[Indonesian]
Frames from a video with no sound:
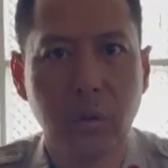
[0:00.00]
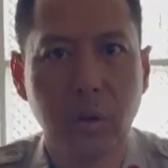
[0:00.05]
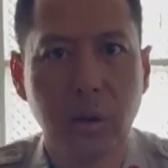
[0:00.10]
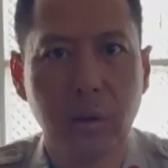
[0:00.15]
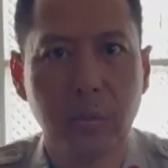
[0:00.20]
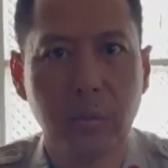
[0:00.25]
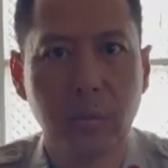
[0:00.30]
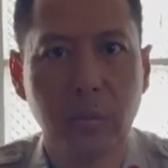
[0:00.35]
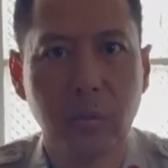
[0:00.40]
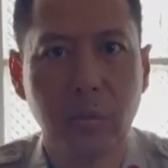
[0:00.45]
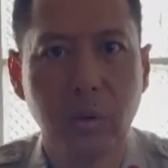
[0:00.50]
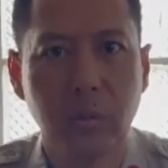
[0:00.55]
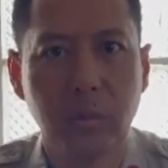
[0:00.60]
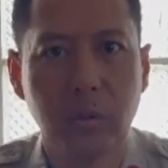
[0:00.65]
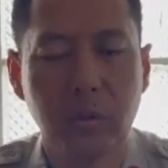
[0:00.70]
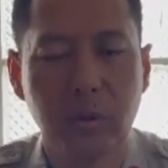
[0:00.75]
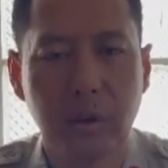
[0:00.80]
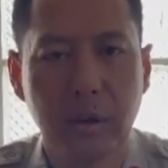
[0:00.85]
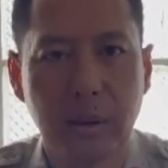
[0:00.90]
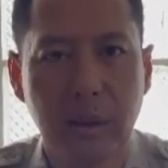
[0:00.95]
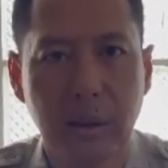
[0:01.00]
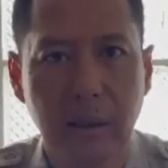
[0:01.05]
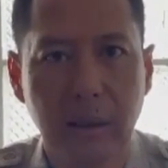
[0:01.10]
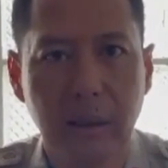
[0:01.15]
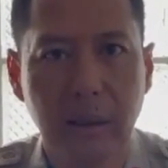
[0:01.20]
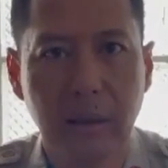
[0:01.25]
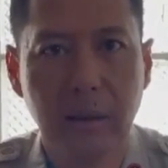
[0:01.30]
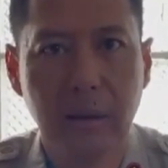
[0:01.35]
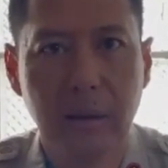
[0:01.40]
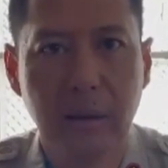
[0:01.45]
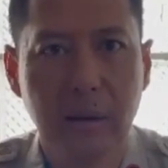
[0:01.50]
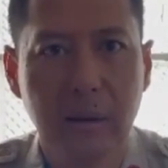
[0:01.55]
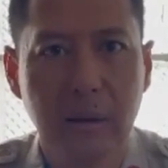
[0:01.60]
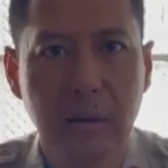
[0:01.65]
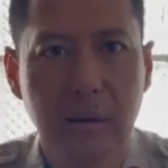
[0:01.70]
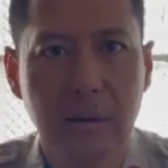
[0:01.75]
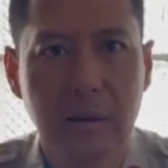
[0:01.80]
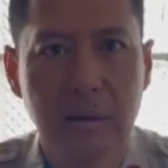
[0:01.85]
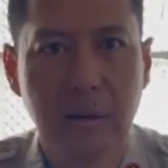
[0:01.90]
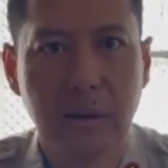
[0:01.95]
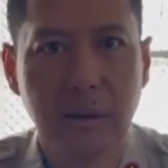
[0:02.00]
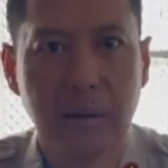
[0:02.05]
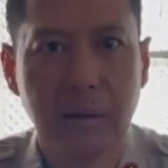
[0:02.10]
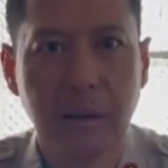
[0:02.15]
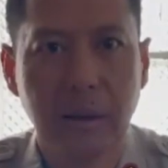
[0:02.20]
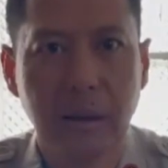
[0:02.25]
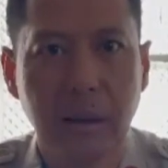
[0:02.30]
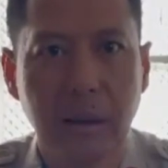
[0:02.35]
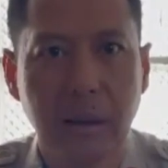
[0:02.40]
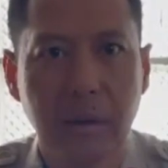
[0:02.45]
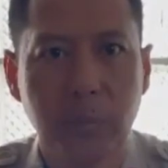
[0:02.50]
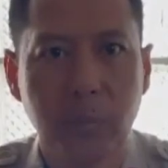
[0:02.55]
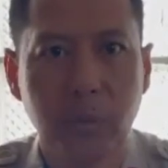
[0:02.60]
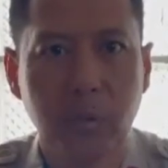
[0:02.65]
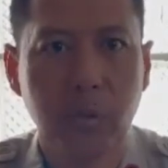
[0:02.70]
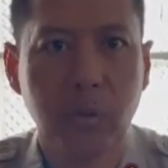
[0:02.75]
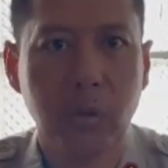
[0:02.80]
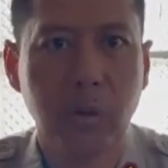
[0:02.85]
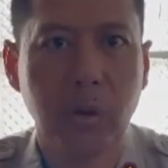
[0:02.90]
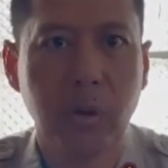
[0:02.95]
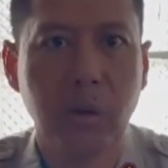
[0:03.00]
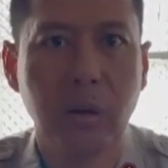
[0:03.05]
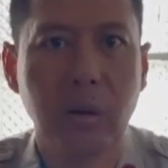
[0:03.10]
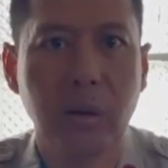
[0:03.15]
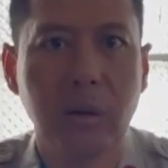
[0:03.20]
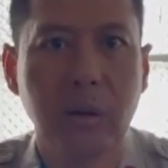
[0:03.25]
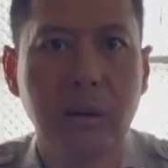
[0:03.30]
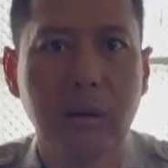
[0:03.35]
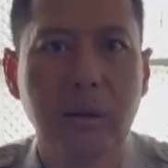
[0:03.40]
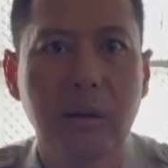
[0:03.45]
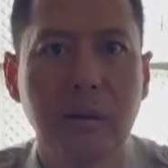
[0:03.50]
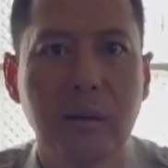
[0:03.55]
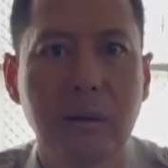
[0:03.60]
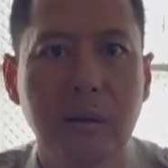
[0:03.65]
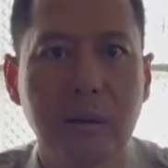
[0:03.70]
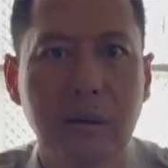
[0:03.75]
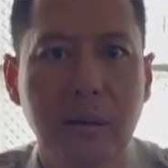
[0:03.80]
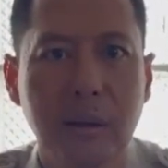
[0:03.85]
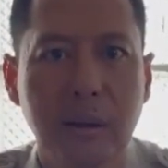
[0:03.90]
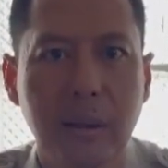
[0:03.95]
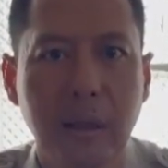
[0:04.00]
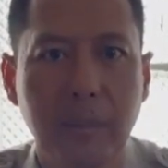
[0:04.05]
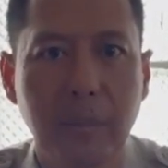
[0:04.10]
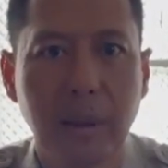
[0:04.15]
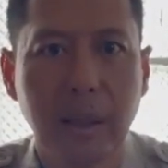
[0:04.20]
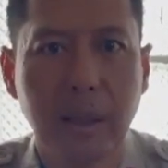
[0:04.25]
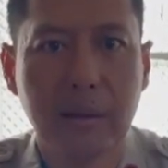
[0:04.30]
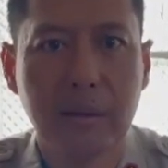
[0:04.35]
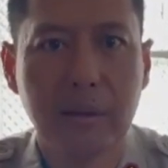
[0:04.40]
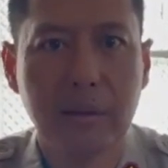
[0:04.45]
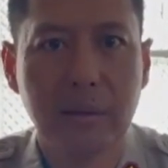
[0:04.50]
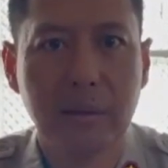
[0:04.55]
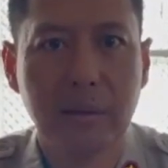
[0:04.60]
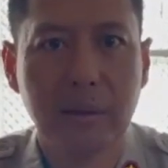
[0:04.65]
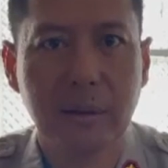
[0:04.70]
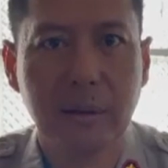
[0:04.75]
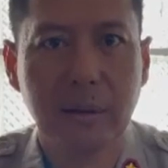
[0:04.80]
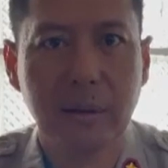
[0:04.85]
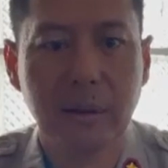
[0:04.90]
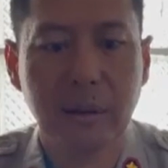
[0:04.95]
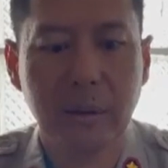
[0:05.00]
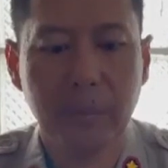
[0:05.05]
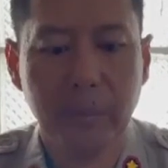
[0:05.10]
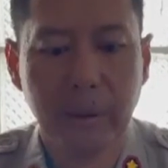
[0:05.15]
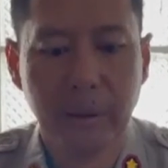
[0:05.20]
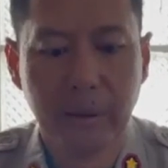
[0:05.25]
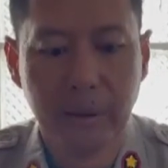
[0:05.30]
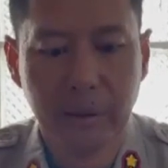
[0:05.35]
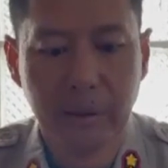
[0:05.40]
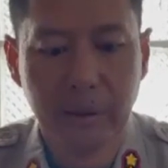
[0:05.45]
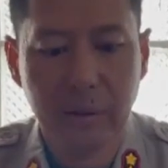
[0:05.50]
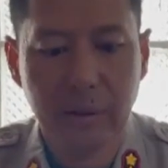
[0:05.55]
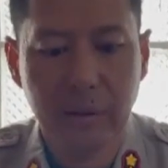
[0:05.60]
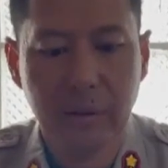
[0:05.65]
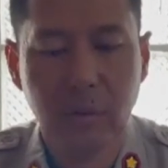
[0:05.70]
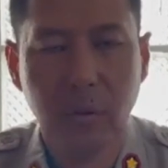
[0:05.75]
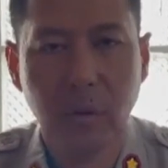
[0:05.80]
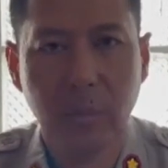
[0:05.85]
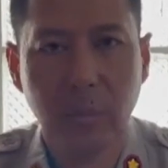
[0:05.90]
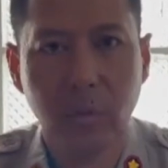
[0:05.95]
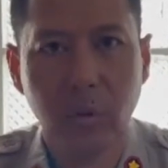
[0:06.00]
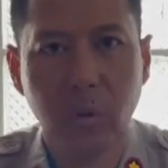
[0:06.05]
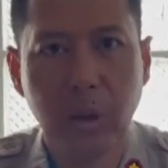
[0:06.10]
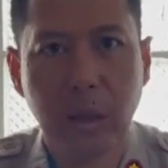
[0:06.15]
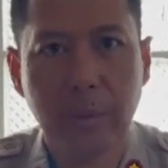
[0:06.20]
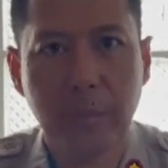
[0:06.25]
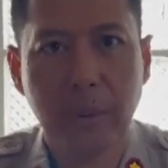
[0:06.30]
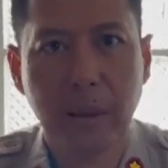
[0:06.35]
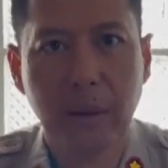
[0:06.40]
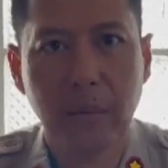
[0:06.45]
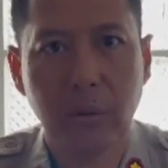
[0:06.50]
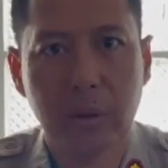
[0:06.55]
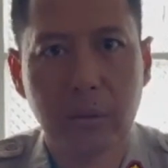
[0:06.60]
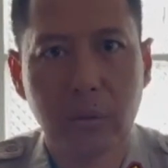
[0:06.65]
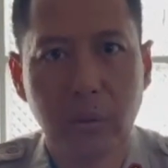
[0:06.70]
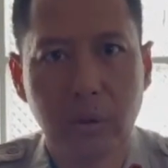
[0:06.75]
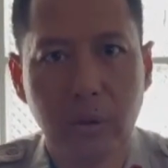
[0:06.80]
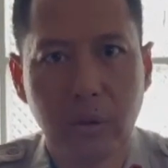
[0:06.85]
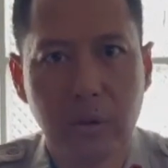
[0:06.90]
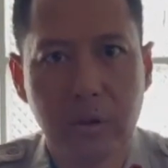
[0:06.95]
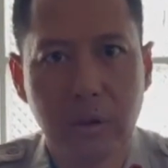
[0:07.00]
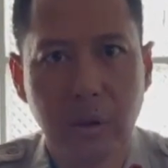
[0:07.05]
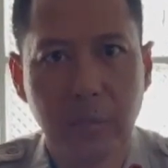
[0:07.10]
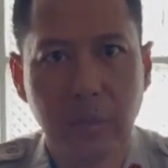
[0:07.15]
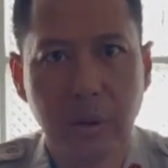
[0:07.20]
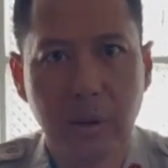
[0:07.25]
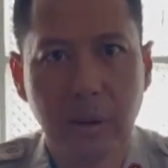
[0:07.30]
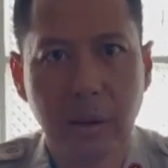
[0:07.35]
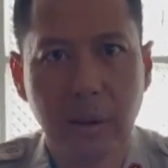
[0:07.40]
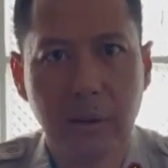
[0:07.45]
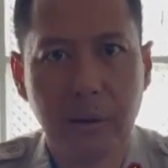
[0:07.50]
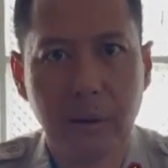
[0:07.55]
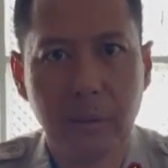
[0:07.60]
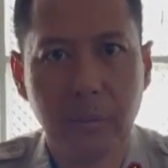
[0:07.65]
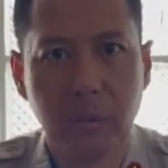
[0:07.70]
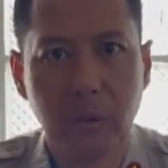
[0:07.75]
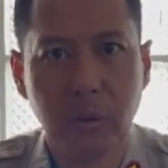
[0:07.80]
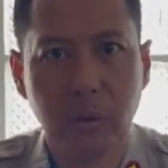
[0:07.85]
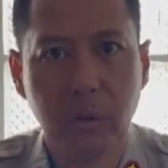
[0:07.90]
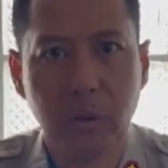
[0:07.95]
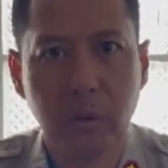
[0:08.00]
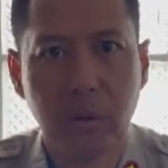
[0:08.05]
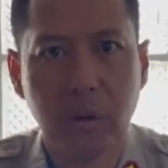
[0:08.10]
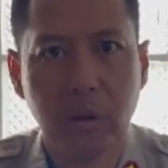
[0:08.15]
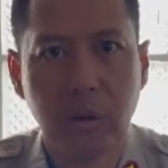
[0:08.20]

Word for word: 2023 sekitar pukul 13 lebih 28 waktu Indonesia bagian timur